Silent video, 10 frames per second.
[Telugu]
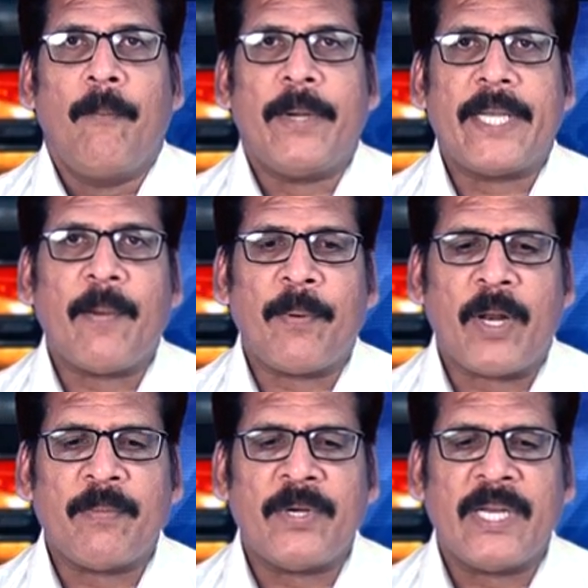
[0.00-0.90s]

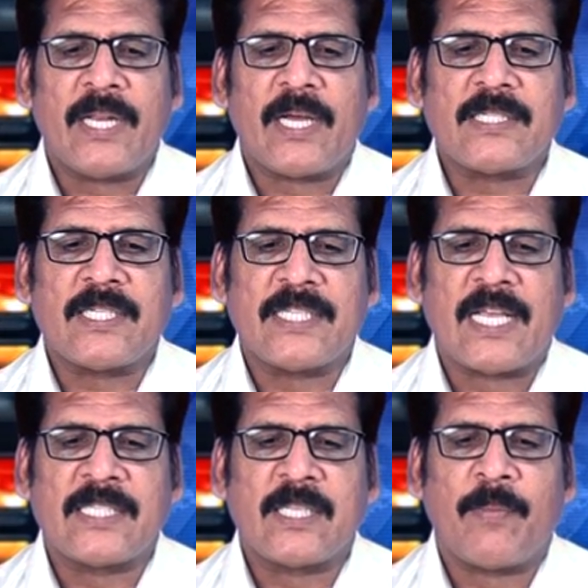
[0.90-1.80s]
పిఠాపురం నుండి రాష్ట్ర
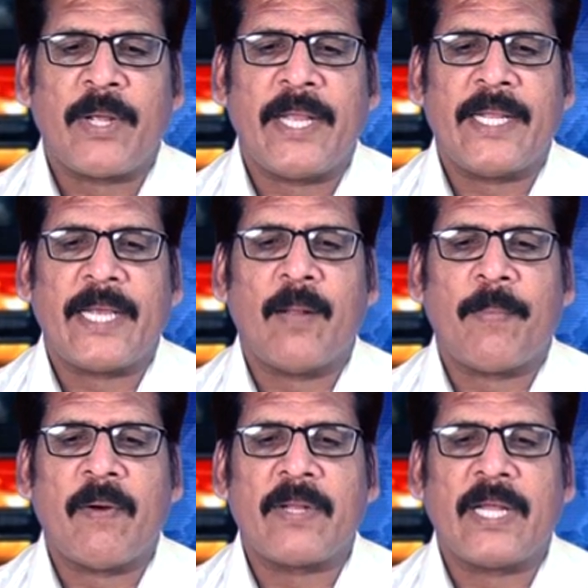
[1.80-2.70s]
శాసనసభ్యుగా ఎన్నికైన
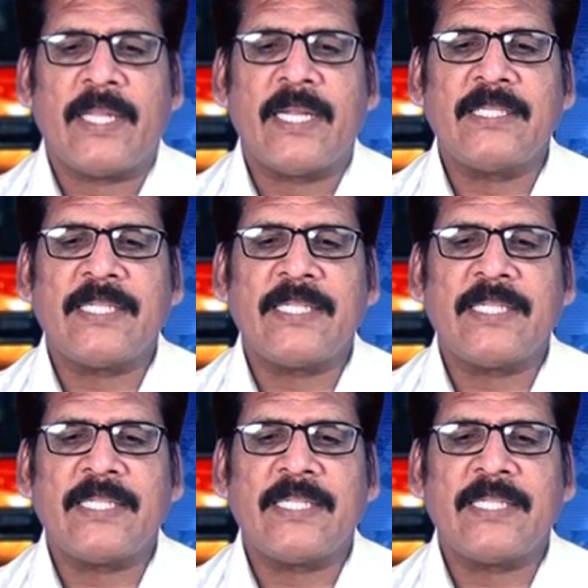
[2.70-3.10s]
పవన్ కళ్యాణ్